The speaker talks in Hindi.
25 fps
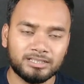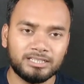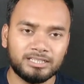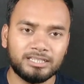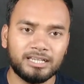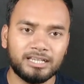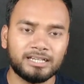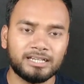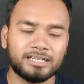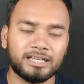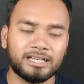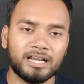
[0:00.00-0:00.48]

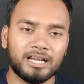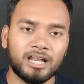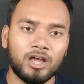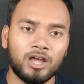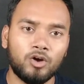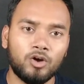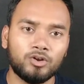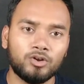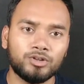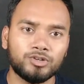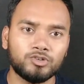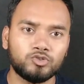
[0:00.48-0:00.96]
क्रिएट करना
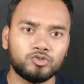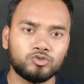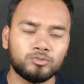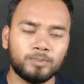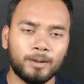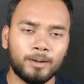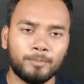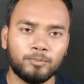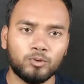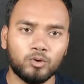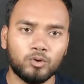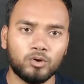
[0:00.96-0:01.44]
है और
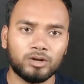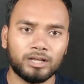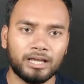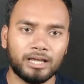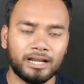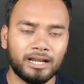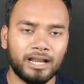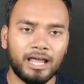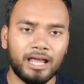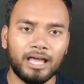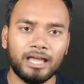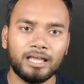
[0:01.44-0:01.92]
यूट्यूब अपलोड
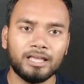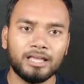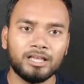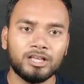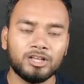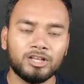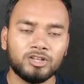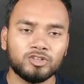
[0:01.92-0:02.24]
करना है